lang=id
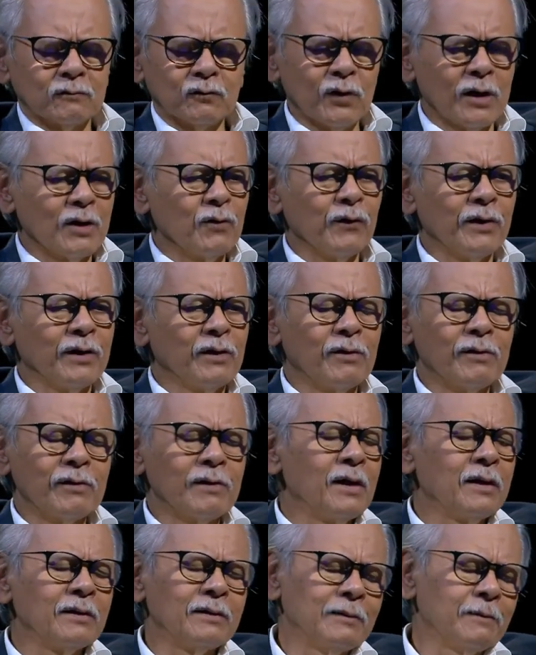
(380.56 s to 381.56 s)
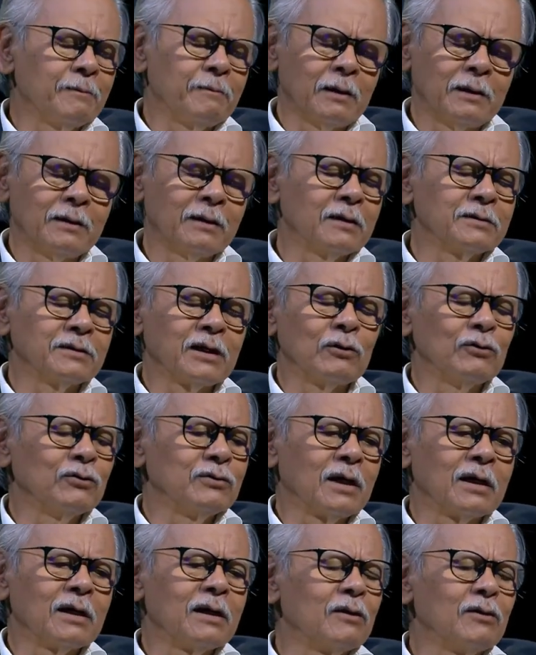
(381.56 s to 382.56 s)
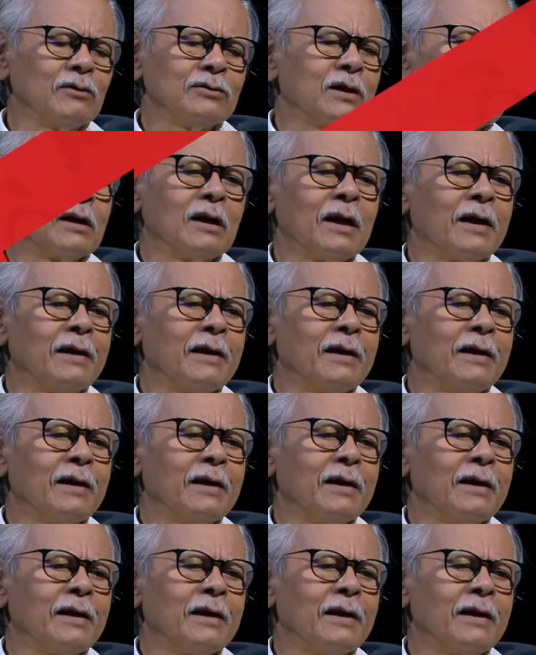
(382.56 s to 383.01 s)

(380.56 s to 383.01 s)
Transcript: one way or another dengan satu cara atau cara